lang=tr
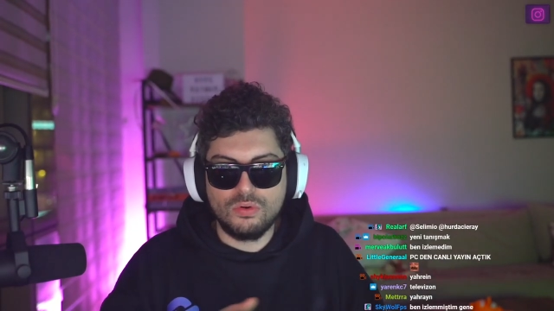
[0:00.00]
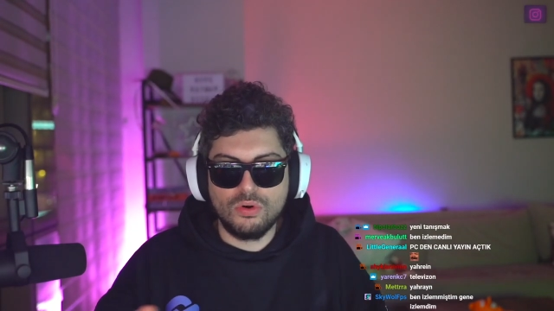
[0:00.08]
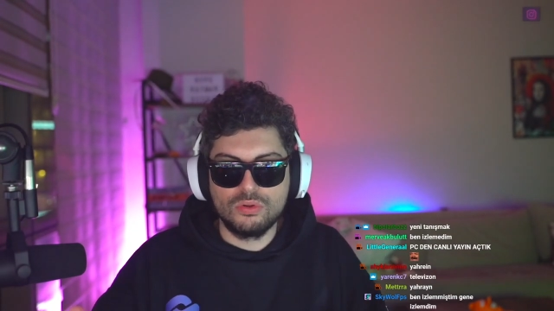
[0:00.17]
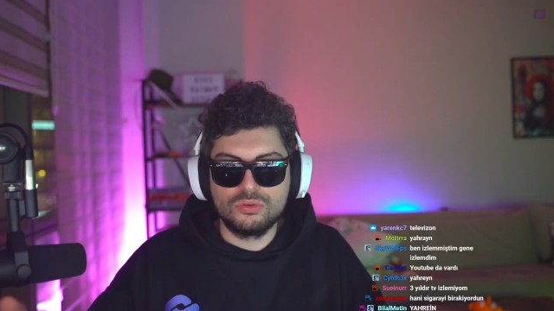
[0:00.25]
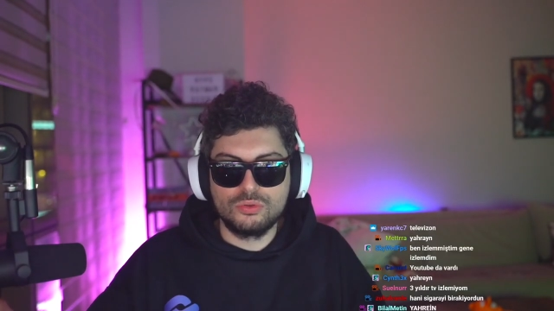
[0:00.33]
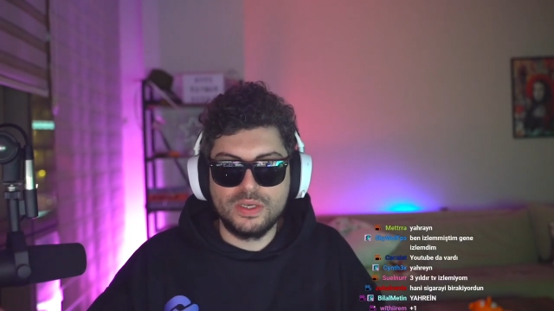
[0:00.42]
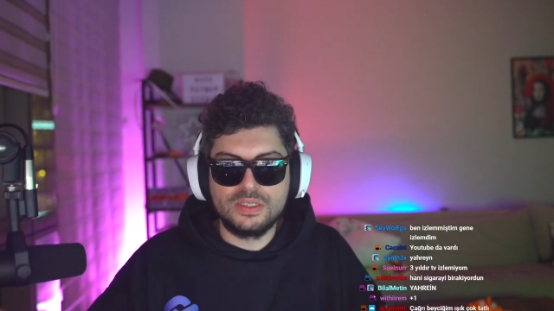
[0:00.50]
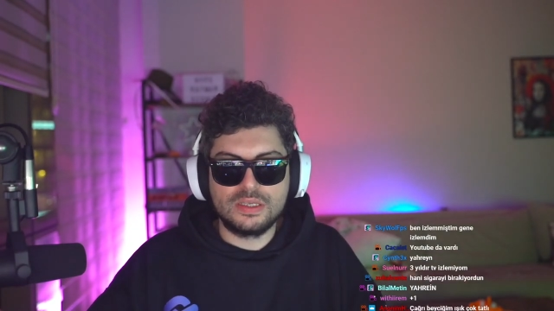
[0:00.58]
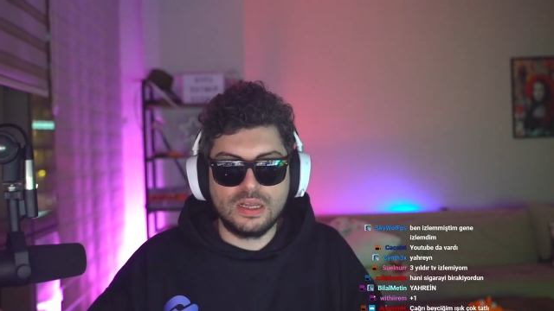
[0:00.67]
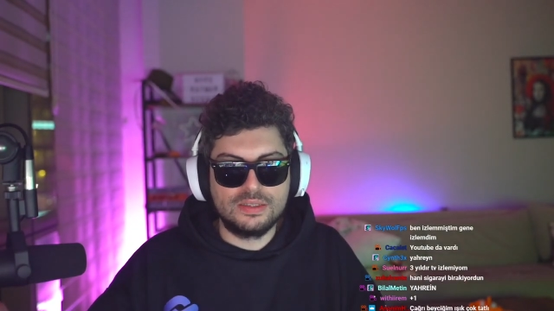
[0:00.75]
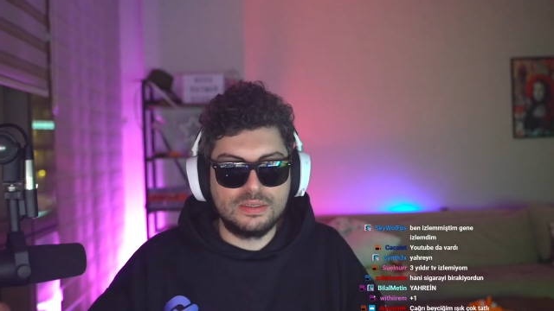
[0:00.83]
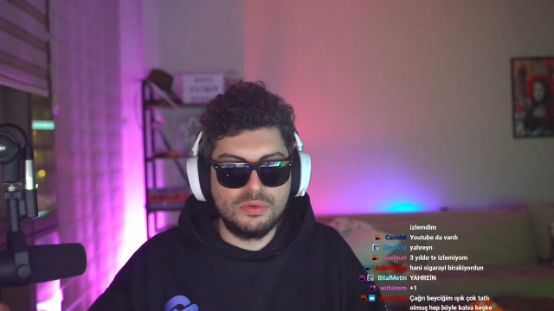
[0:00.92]
35
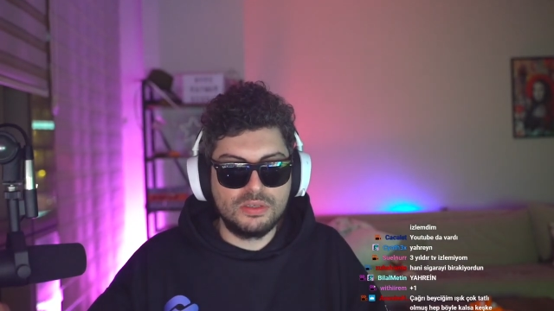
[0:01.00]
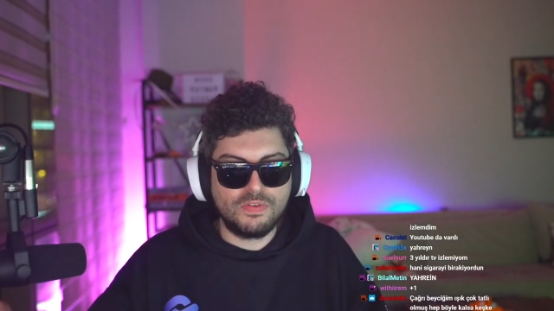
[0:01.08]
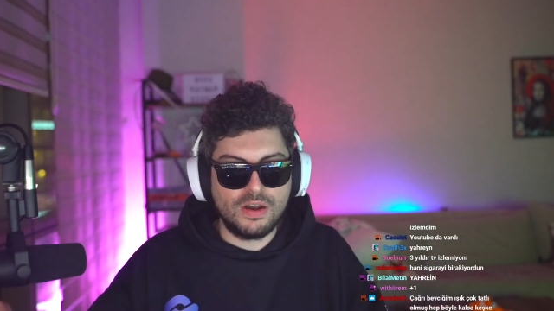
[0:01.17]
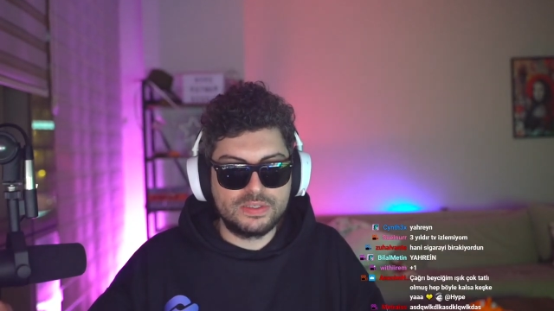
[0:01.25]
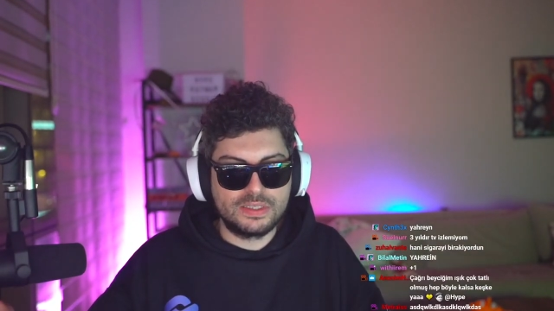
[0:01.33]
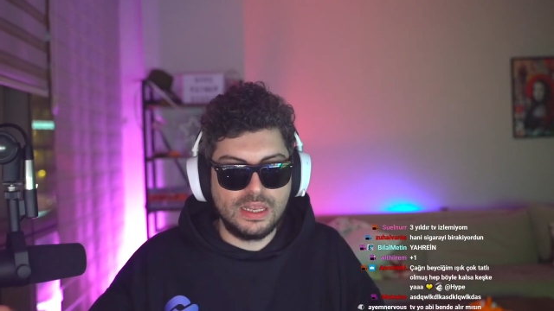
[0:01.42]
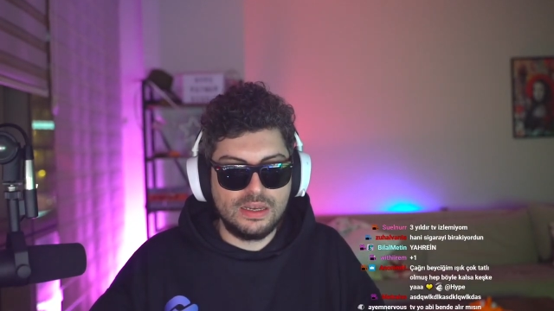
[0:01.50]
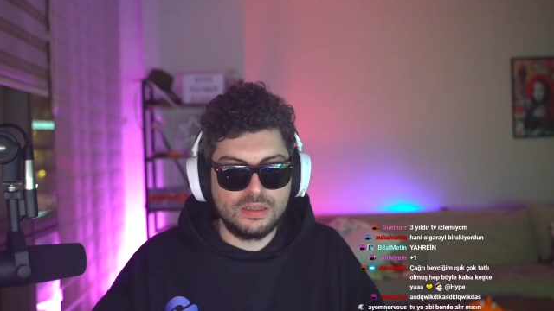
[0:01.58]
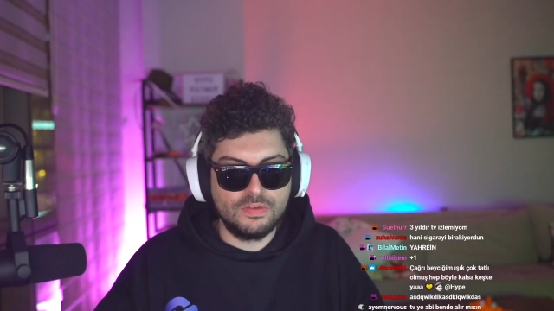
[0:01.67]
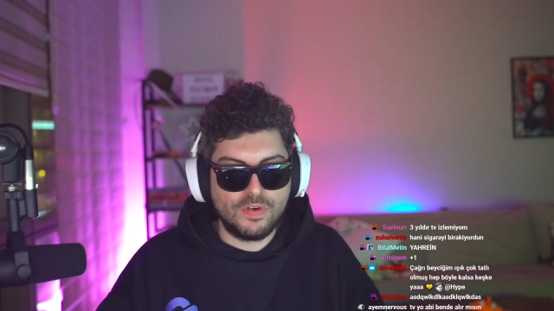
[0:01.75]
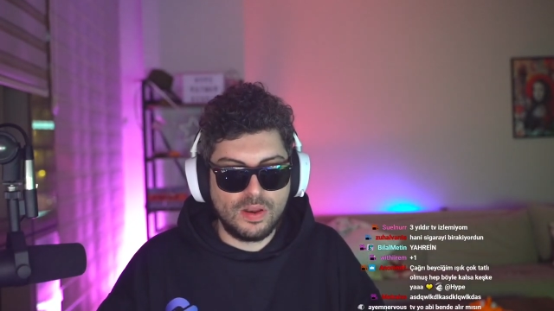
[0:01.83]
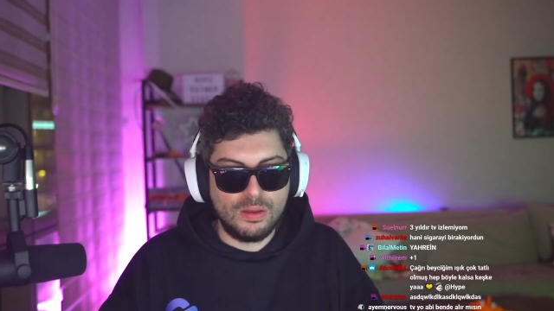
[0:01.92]
santimlik fax
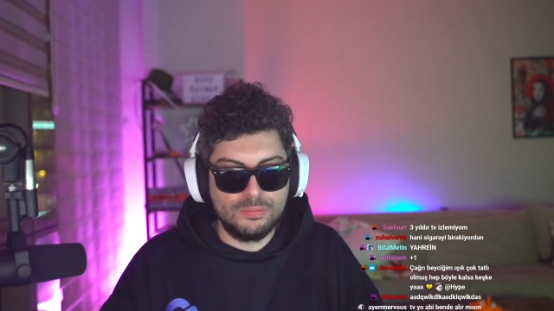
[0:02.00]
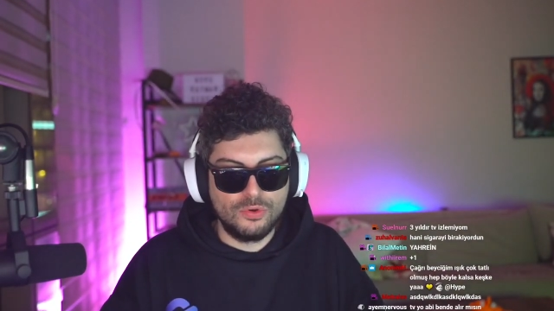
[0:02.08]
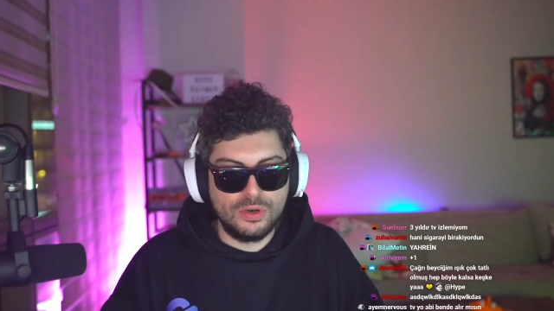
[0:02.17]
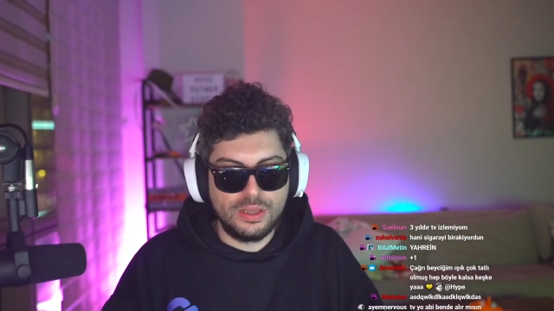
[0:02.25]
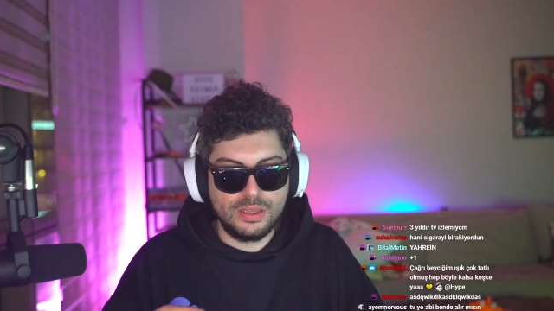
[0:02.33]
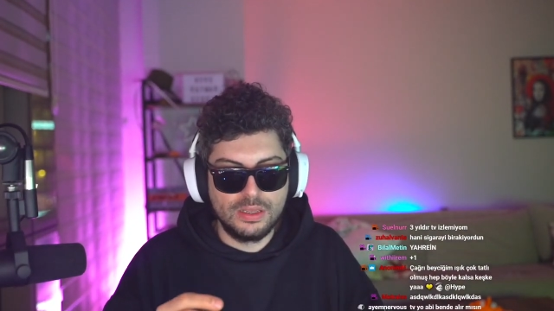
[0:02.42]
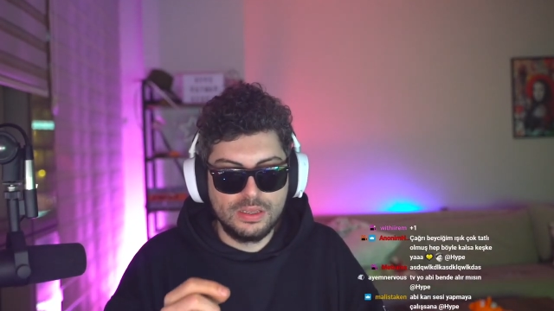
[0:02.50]
gelirdi falan böyle.